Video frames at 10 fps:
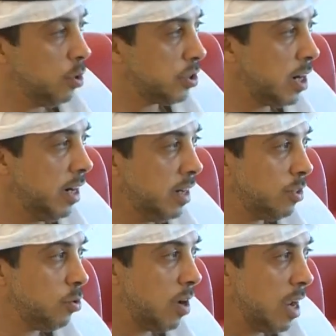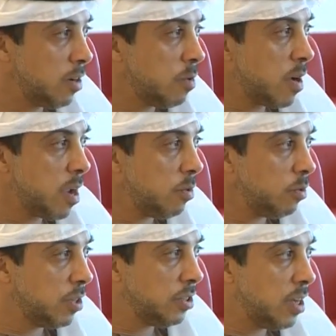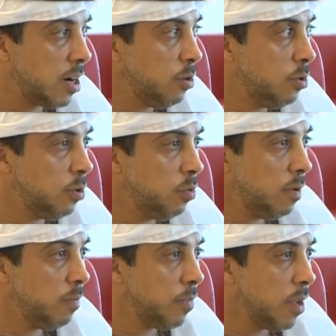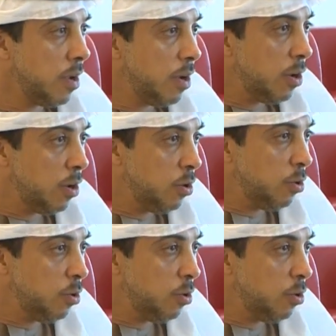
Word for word: استيفاء شروط ومعايير التمويل المطلوبة